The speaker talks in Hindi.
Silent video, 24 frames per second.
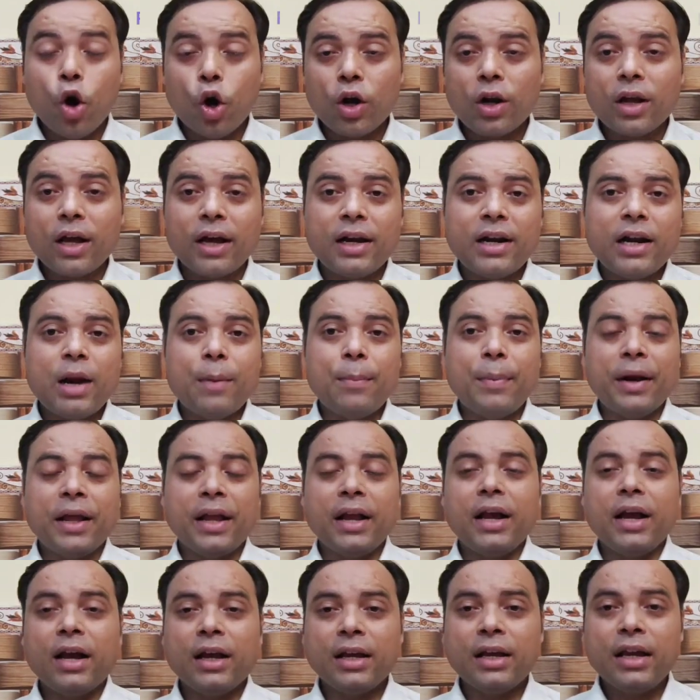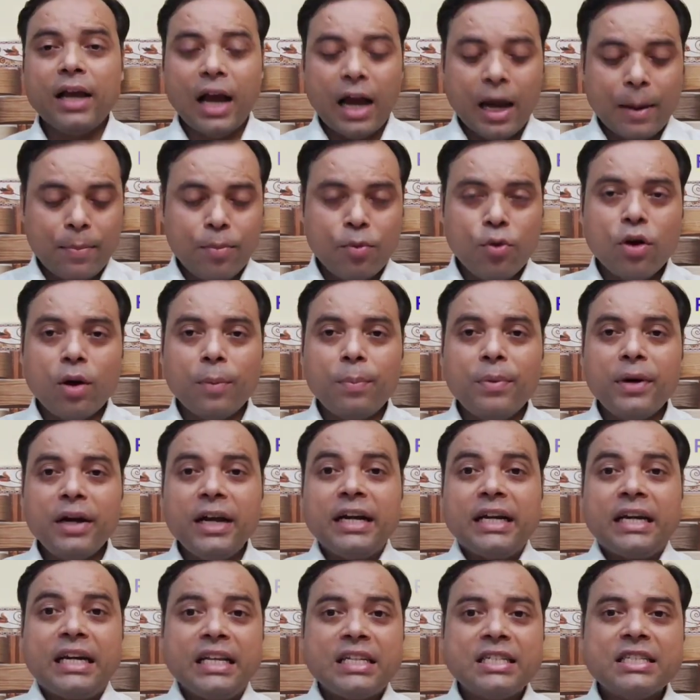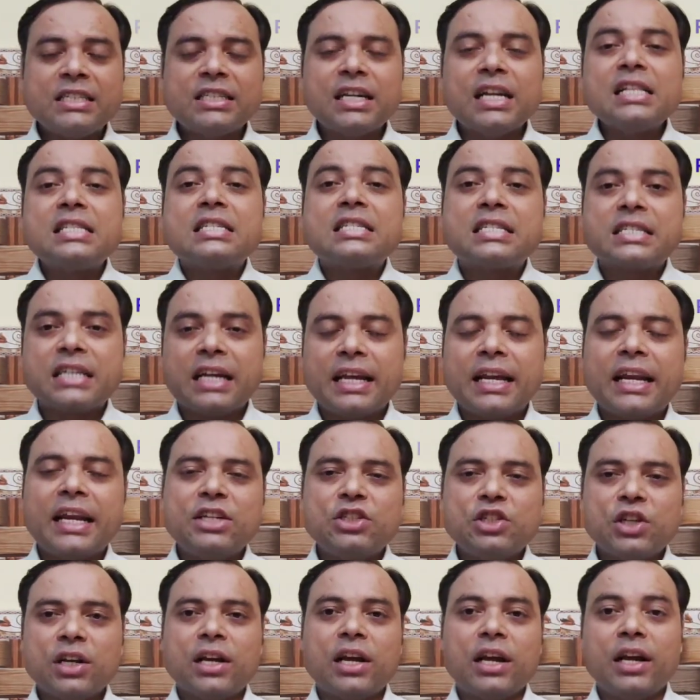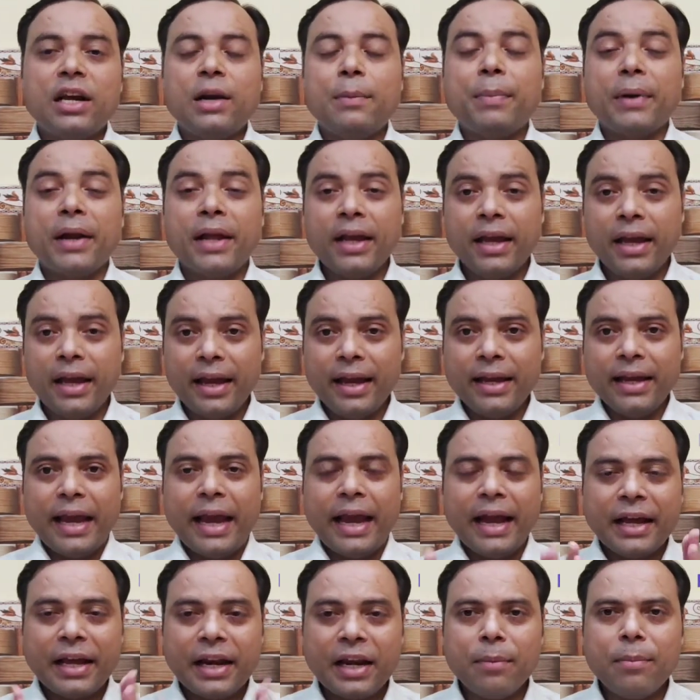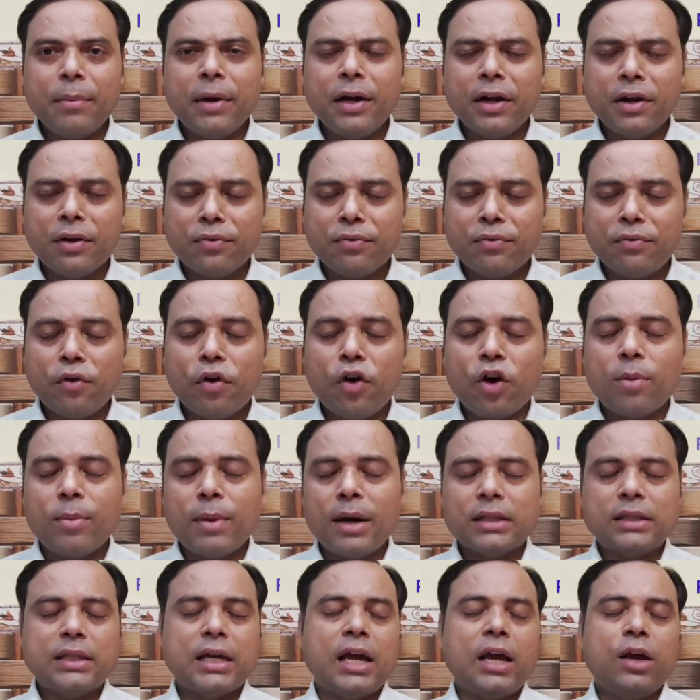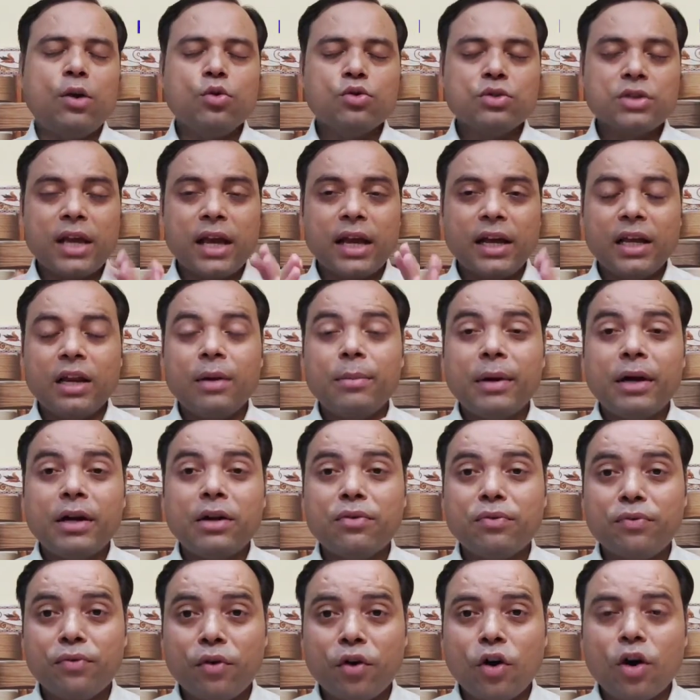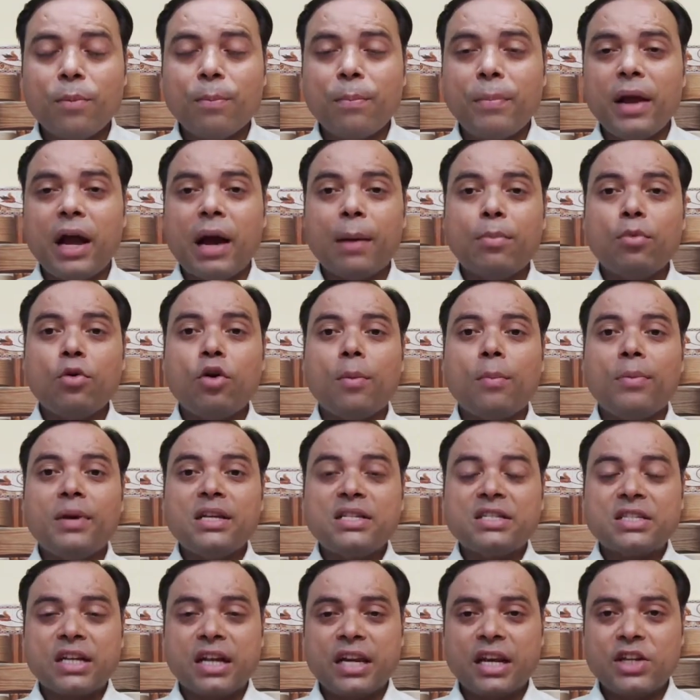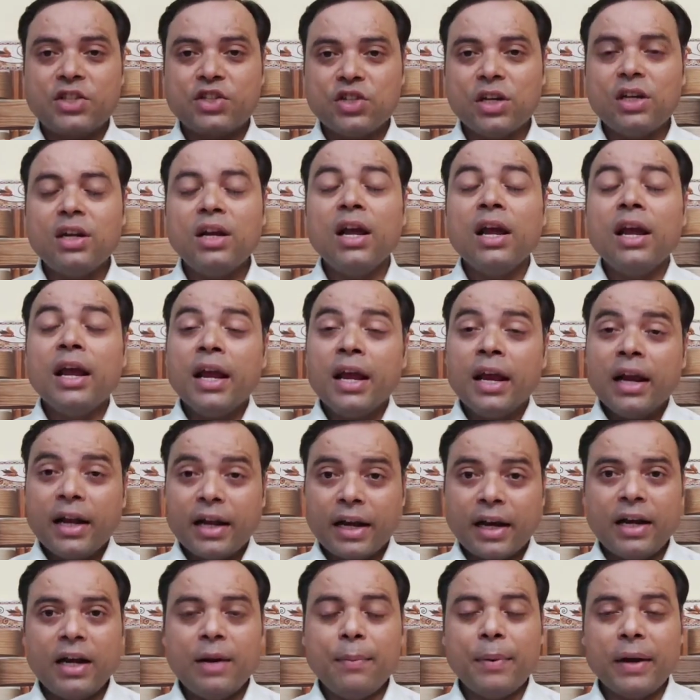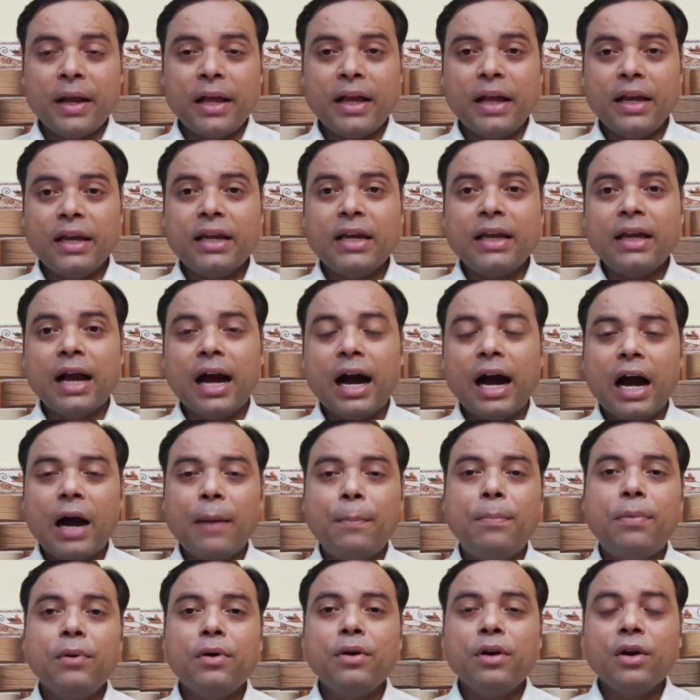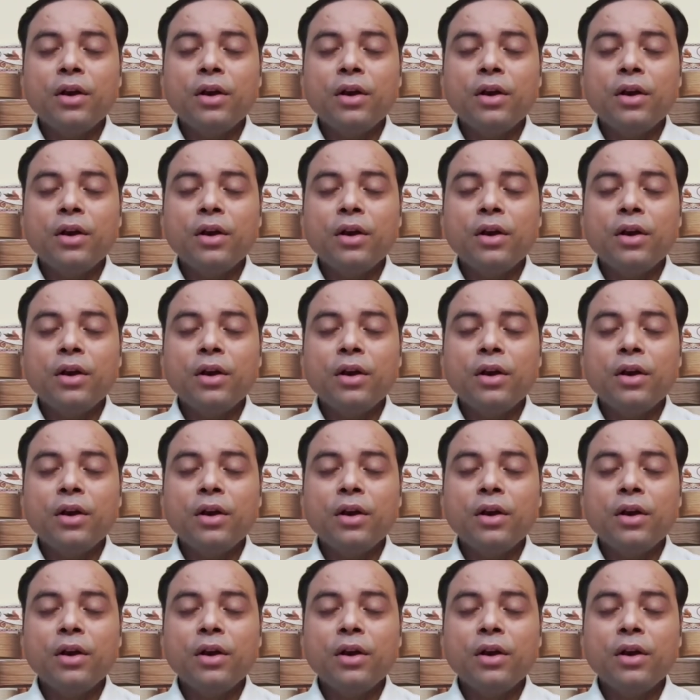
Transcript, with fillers: और करना पड़ेगा कि आपको अपने डिजिटल सिग्नेचर करने पड़ेंगे एक एग्रीमेंट फॉर्म आता है उस एग्रीमेंट फॉर्म पे आपको अपने सिग्नेचर करने पड़ेंगे कि आप